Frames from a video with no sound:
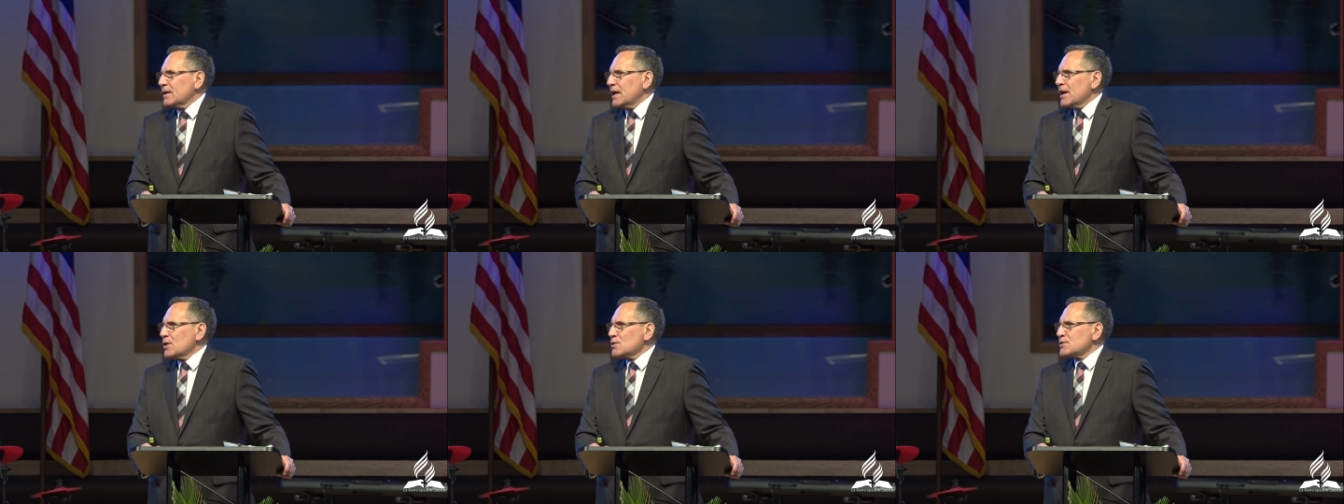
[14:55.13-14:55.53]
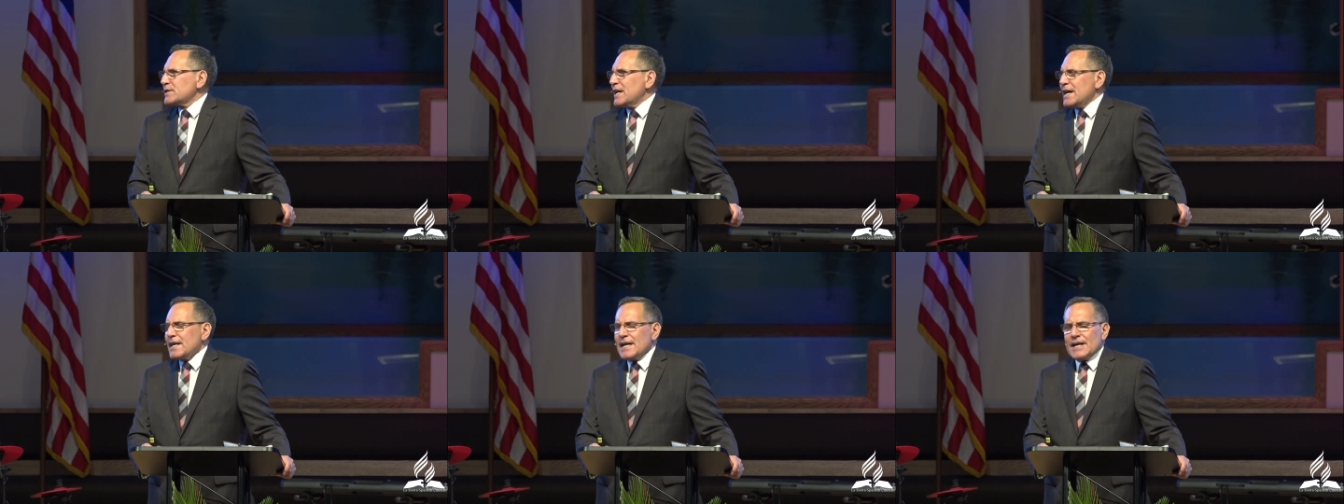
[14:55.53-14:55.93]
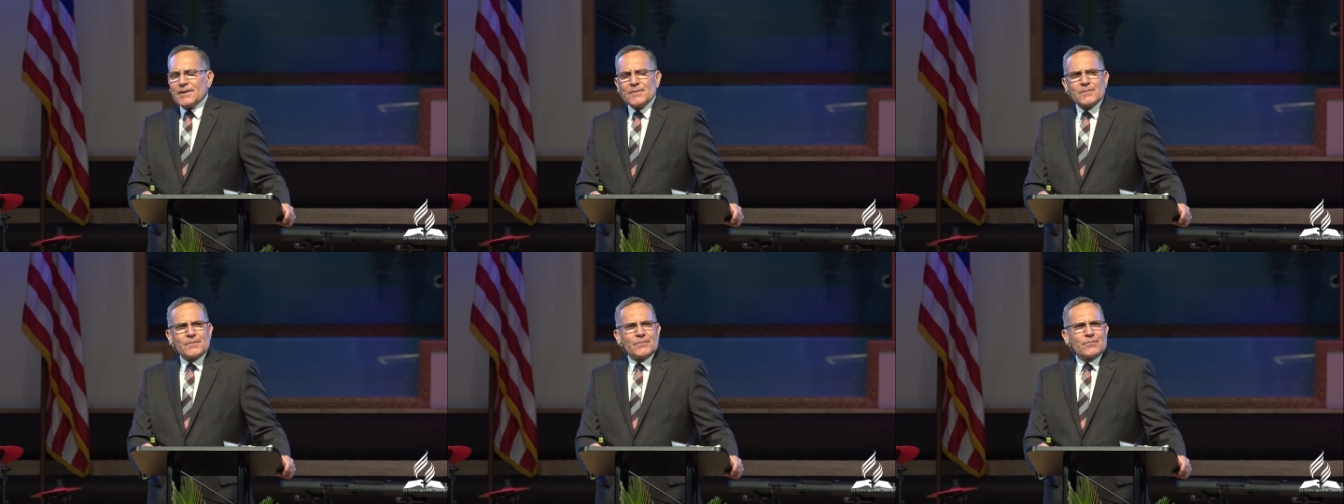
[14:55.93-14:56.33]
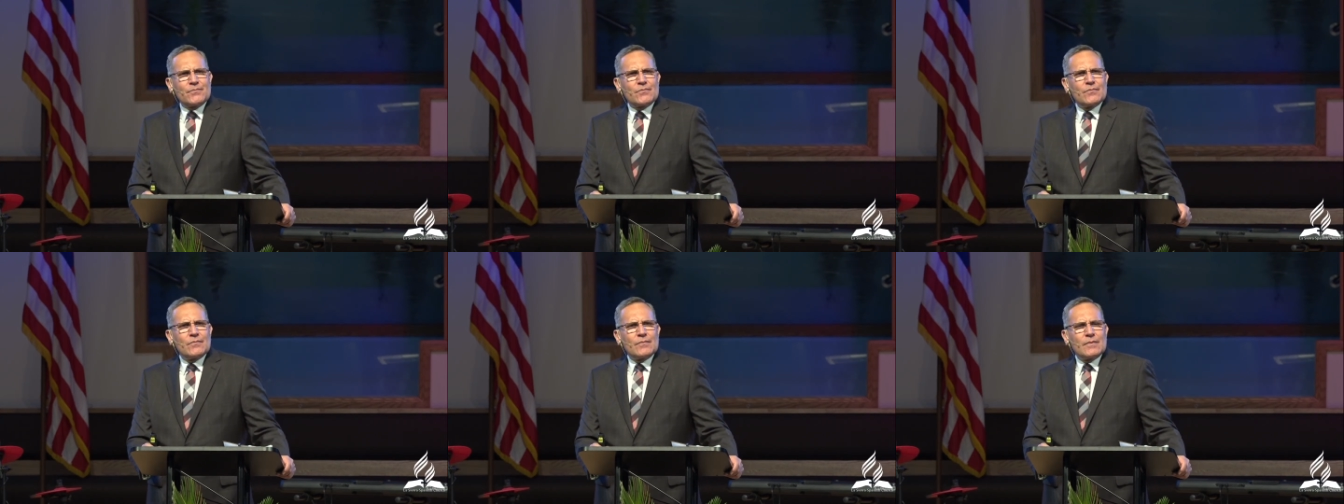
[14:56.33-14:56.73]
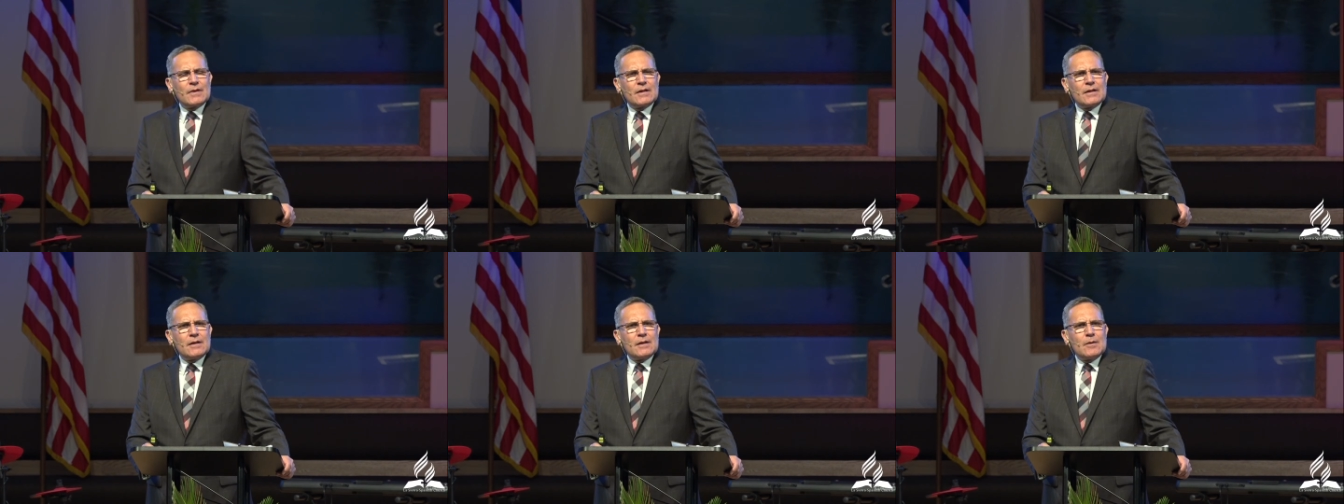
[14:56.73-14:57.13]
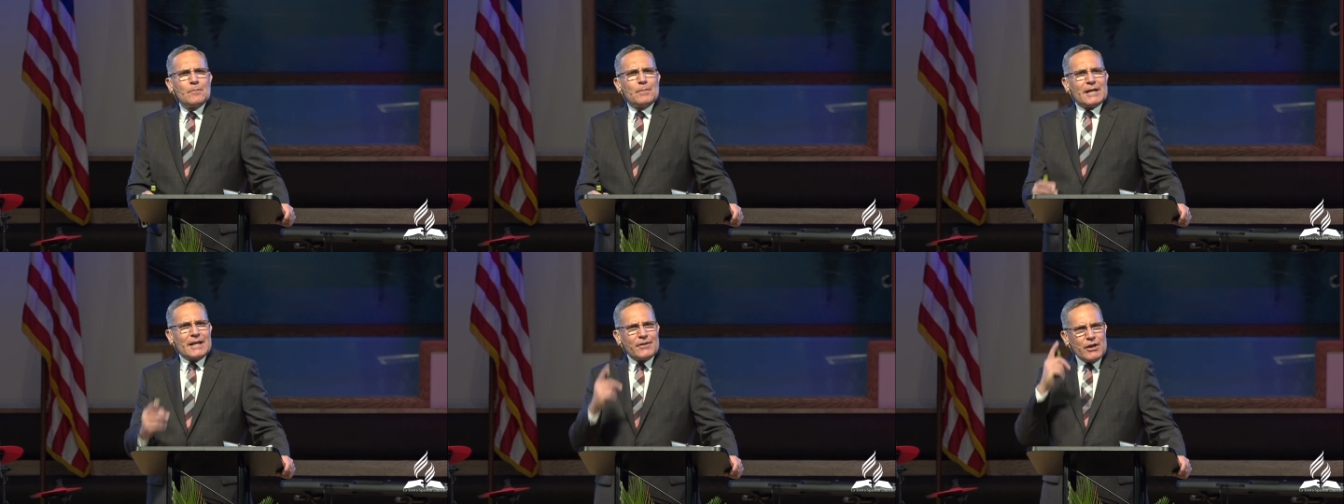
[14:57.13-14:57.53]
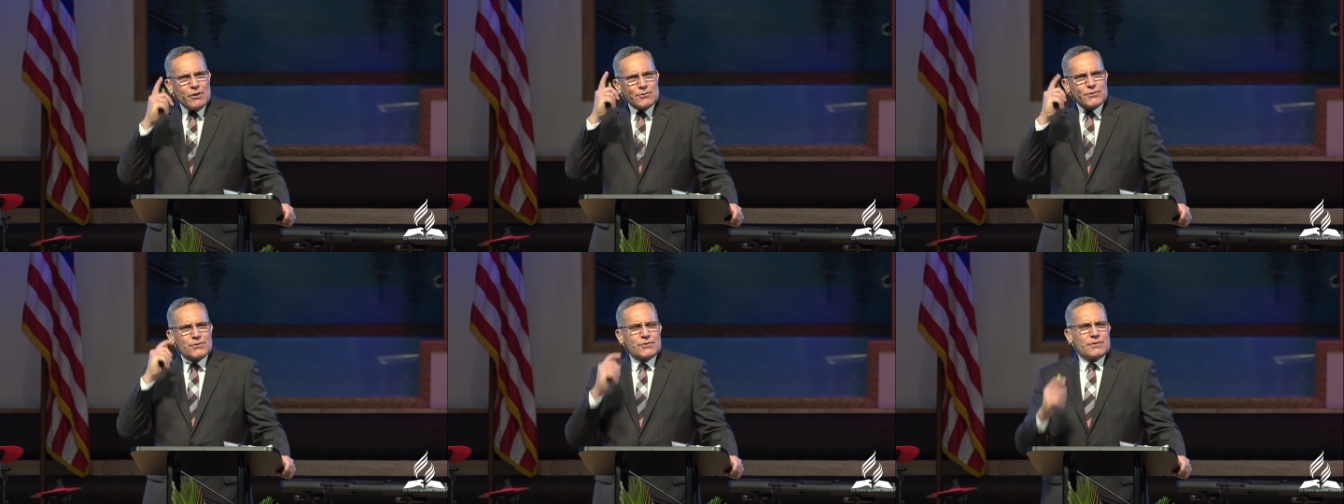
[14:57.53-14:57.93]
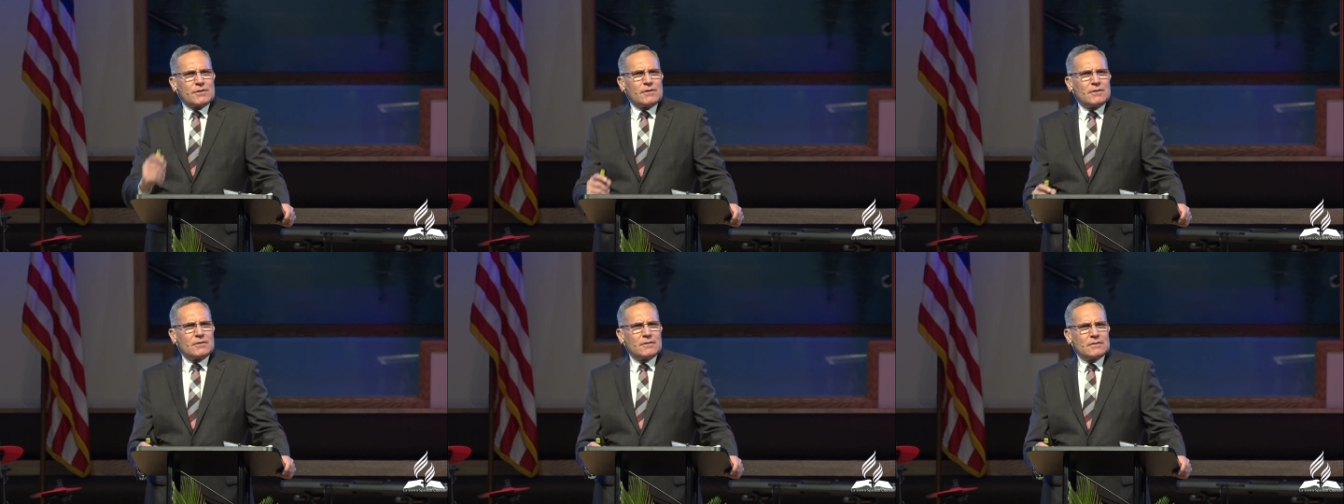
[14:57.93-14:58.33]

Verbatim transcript: a Josiah para Dios.